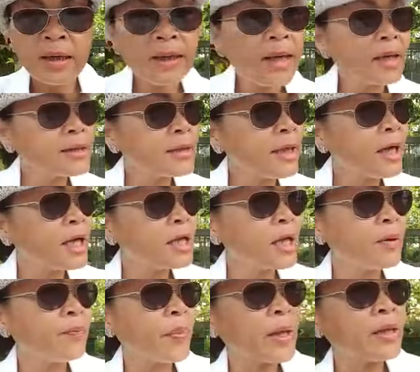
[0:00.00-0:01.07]
หลังจากนั้น
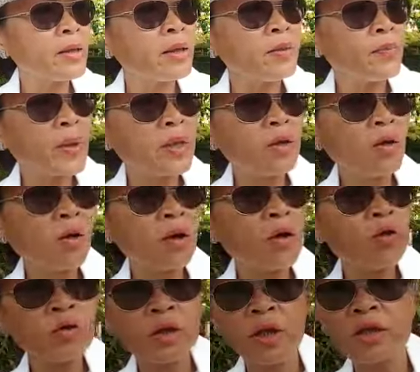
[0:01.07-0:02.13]
ก็ไปเป็นดอกโฮ
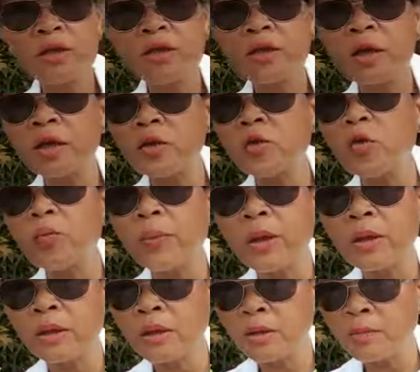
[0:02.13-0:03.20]
เทนเซียนี่ อยู่เป็
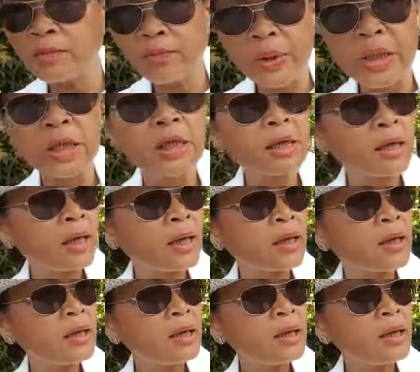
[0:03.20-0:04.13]
นปีแล้วค่ะ